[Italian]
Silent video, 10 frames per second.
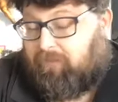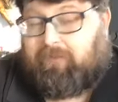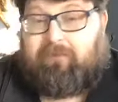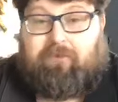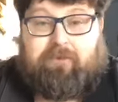
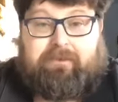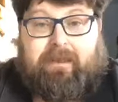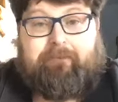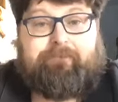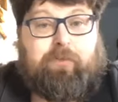una
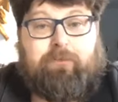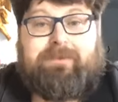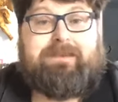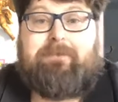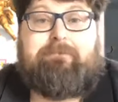volta,
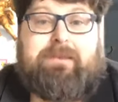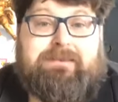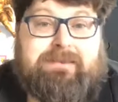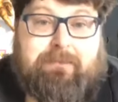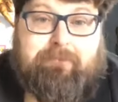come sempre in
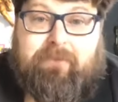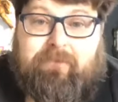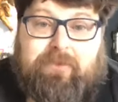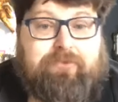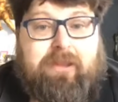stampa e
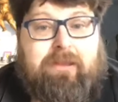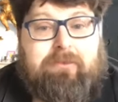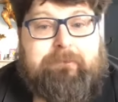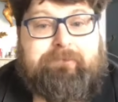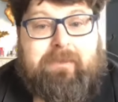
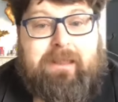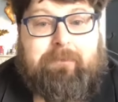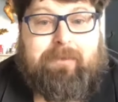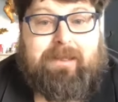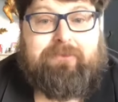Vangelo,
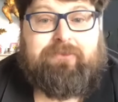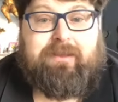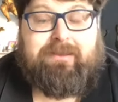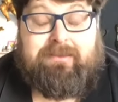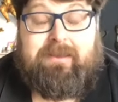la
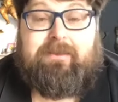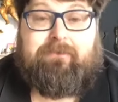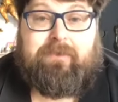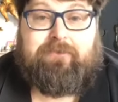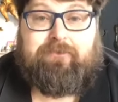pagina del
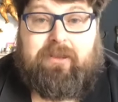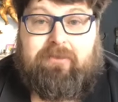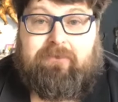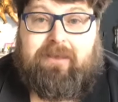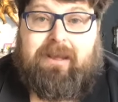
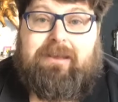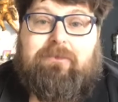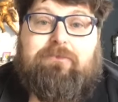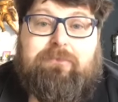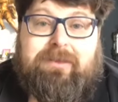Vangelo a
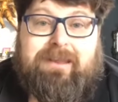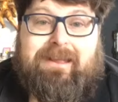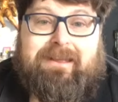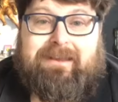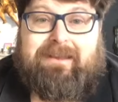
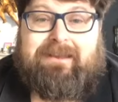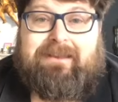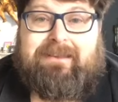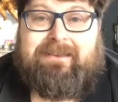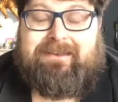illuminare
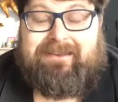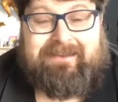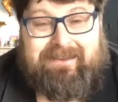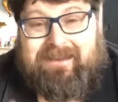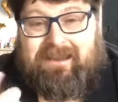
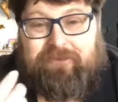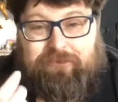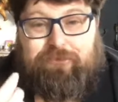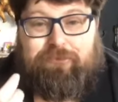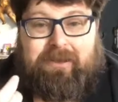di
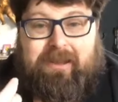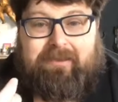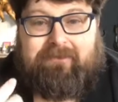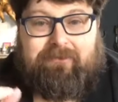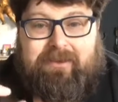ragione,
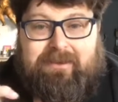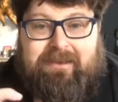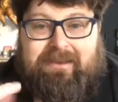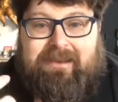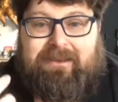vorrei
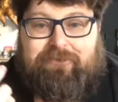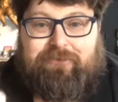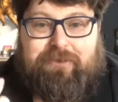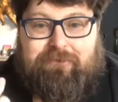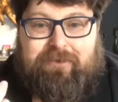dire di
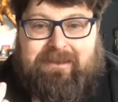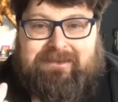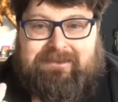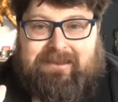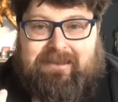
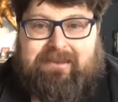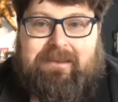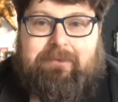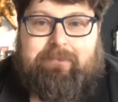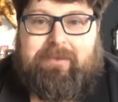ragionevolezza,
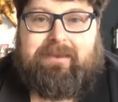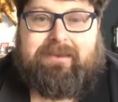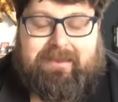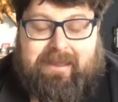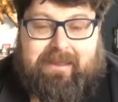il
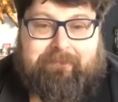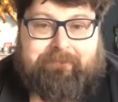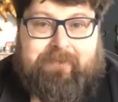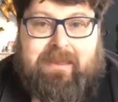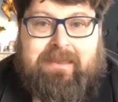perché
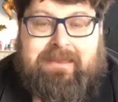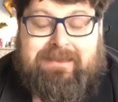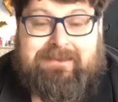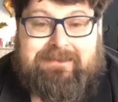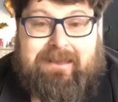
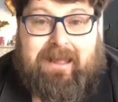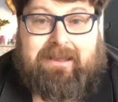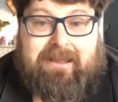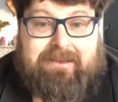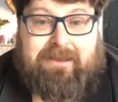sta
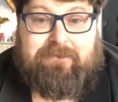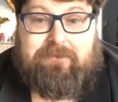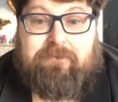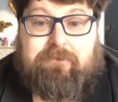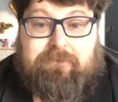
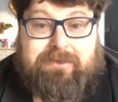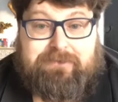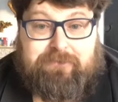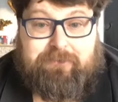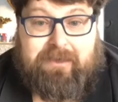accadendo
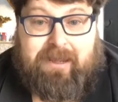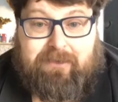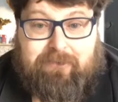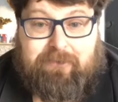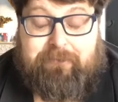questo
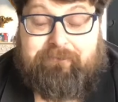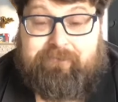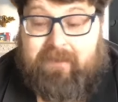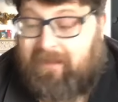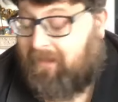miracolo. E